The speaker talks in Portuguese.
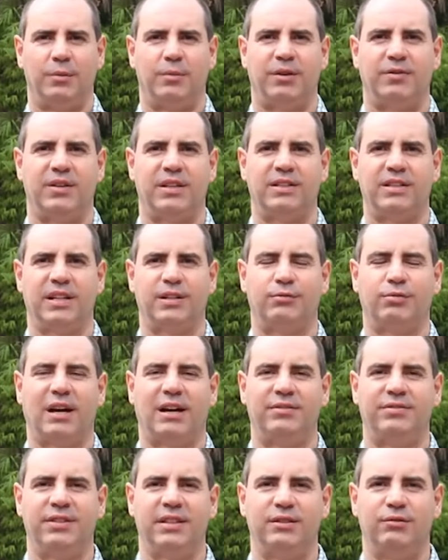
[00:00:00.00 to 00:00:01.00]
para fazer a
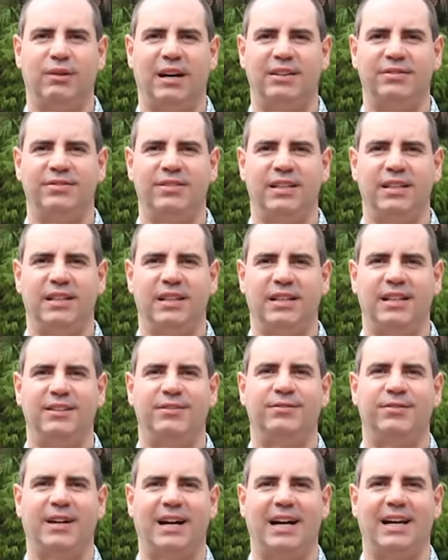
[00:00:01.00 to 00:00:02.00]
tua vida uma vida
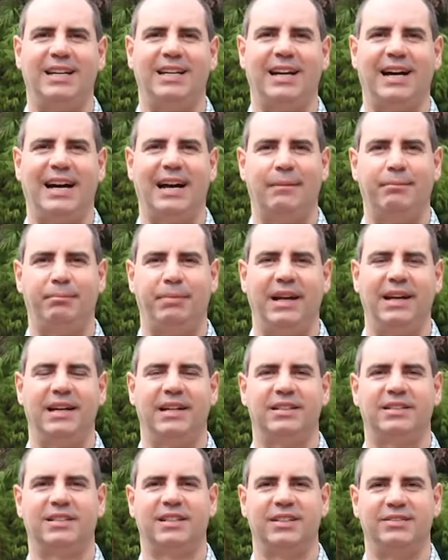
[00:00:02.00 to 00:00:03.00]
que valha a
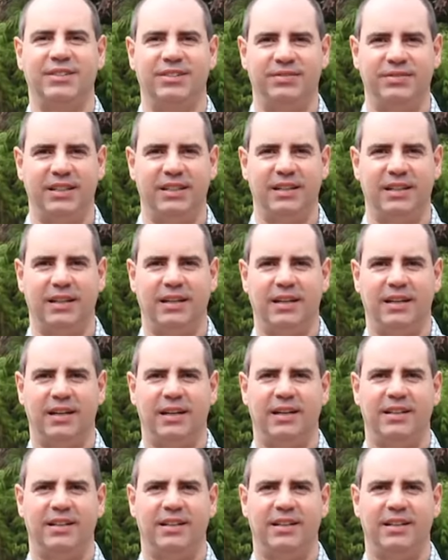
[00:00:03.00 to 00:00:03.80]
pena ser vivida.